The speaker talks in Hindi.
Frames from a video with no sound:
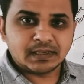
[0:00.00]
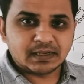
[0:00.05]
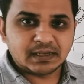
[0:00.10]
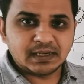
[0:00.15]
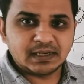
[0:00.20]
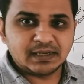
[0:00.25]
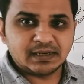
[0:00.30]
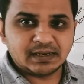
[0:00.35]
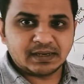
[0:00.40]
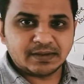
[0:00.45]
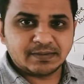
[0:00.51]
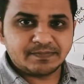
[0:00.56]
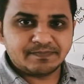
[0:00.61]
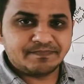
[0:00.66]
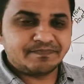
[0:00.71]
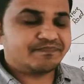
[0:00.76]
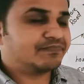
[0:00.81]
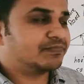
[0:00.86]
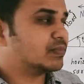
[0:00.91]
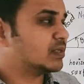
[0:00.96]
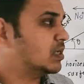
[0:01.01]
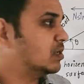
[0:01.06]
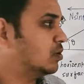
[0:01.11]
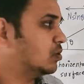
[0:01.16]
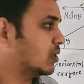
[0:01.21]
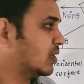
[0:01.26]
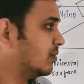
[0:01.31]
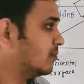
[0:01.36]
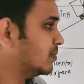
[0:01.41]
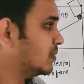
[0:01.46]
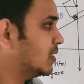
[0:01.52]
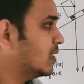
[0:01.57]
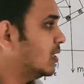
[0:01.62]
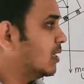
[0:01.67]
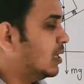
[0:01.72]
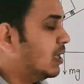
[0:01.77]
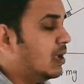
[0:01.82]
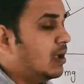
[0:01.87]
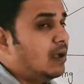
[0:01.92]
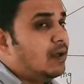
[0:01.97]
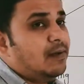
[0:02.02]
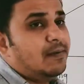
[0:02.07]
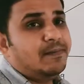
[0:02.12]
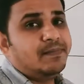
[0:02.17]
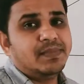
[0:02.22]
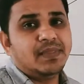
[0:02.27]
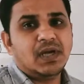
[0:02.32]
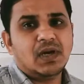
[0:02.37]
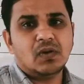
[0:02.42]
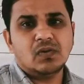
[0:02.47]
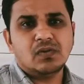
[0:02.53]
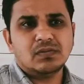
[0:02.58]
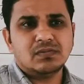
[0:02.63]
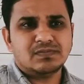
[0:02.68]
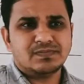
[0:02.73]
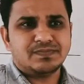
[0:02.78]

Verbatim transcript: क्लियर है ओके नाउ